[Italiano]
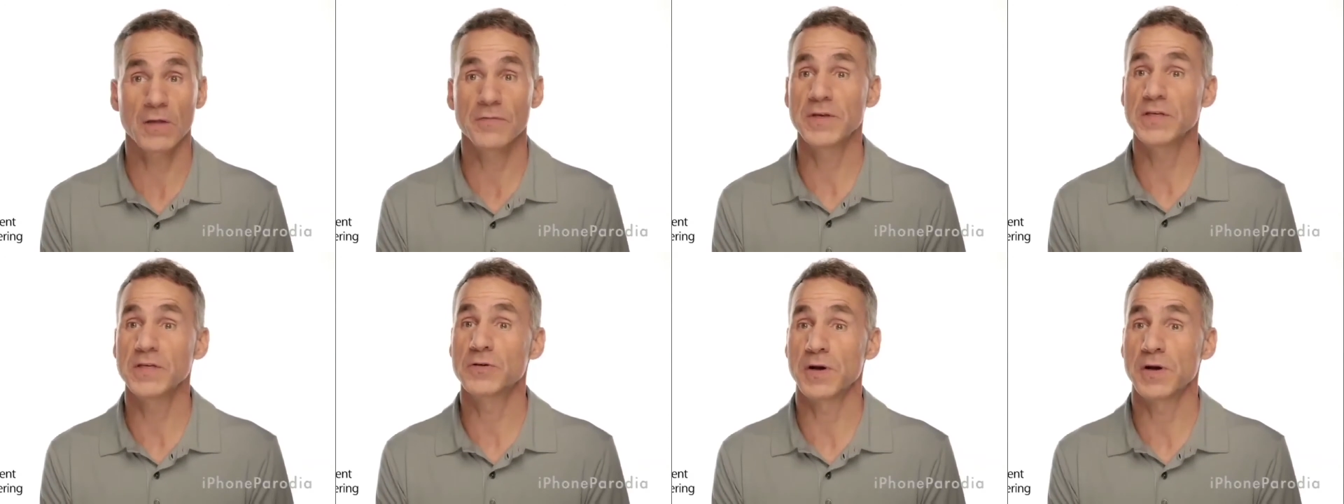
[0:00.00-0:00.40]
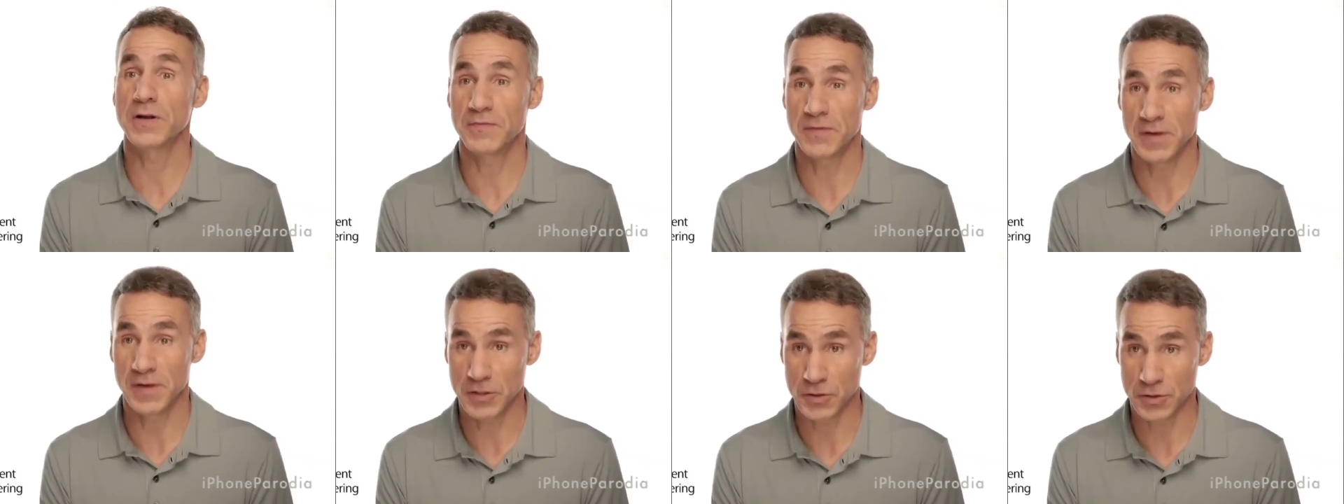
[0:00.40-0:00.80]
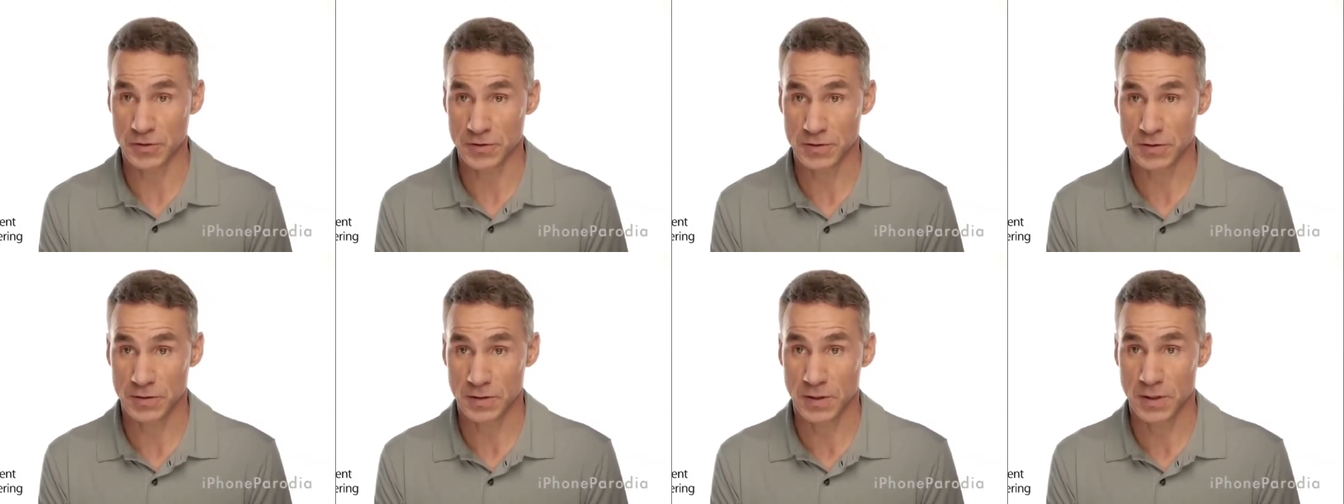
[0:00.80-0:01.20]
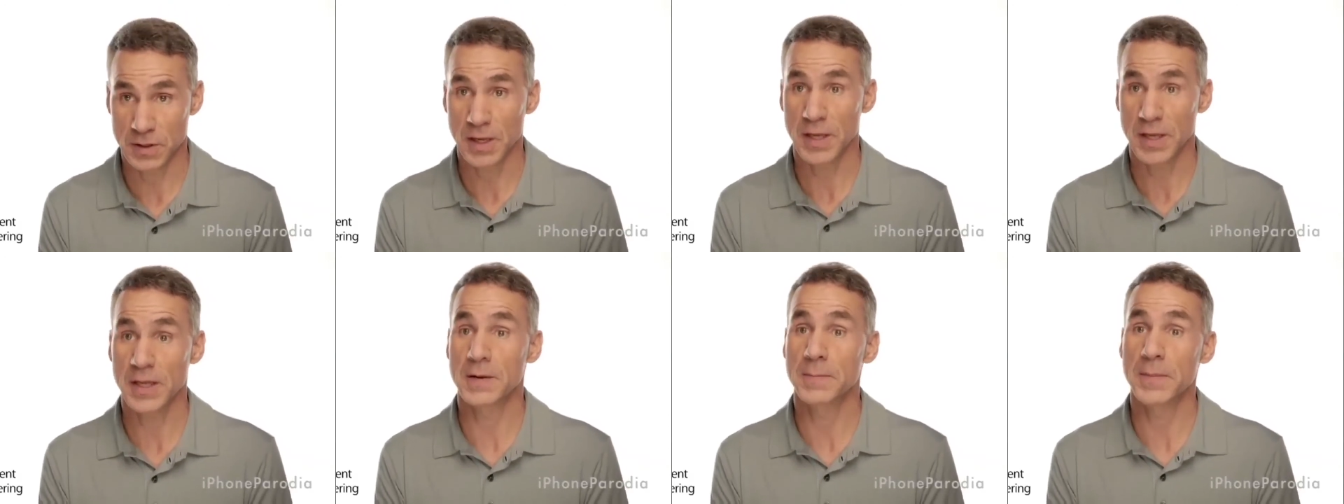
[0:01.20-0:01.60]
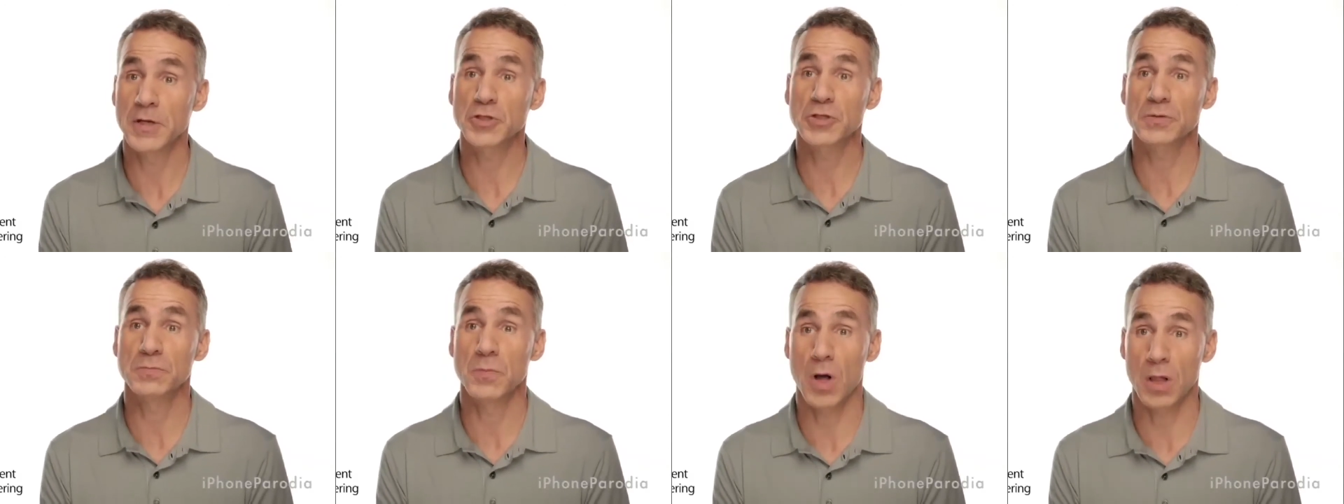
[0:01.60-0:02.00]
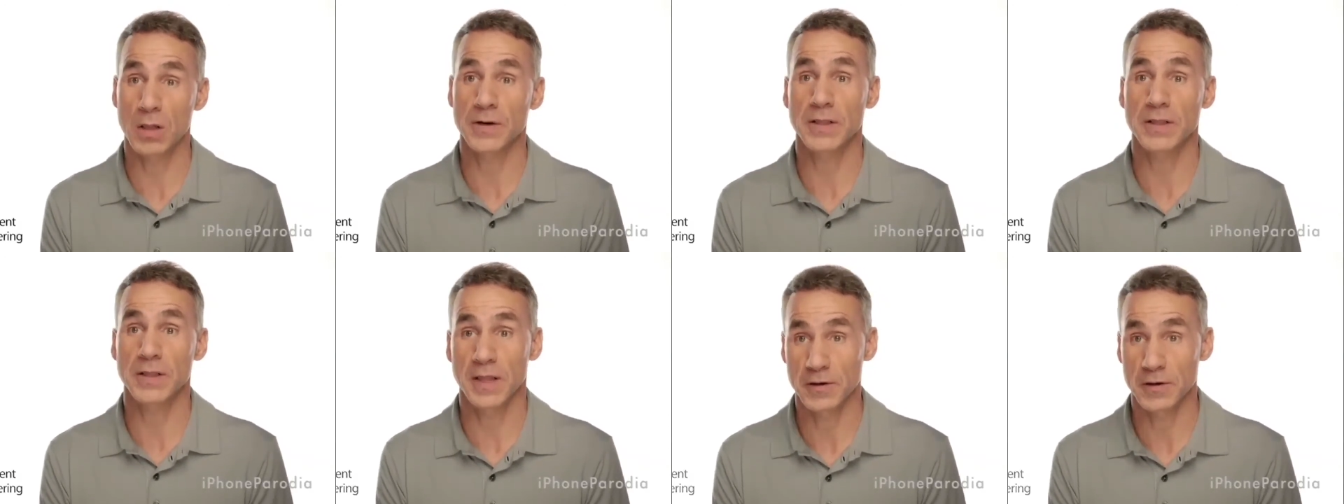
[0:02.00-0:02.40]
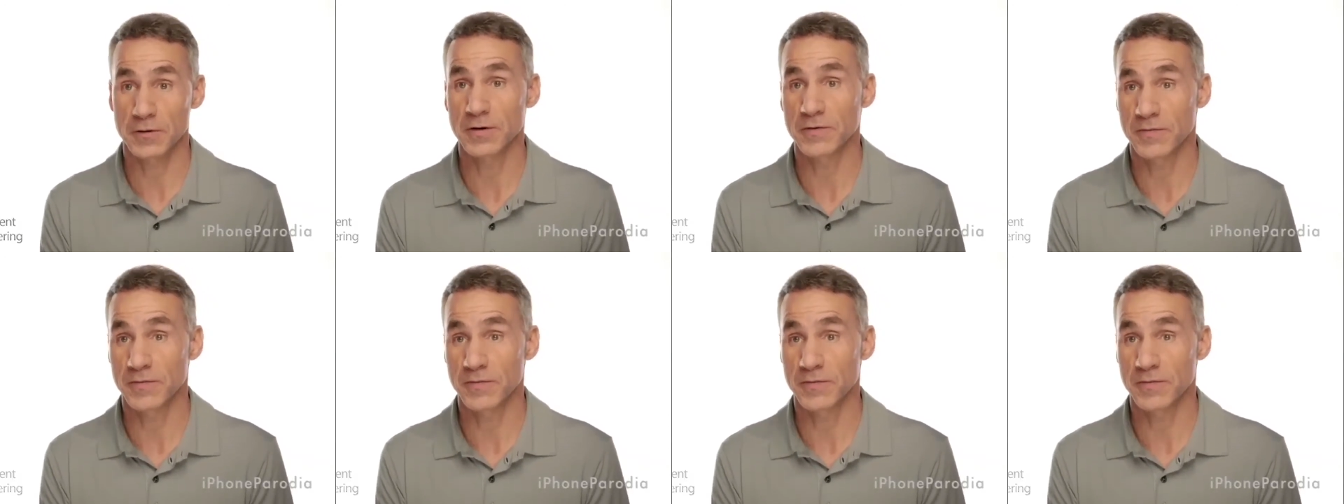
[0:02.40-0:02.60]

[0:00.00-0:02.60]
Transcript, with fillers: prima abitavo a Palermo. Ci ho messo un pochino per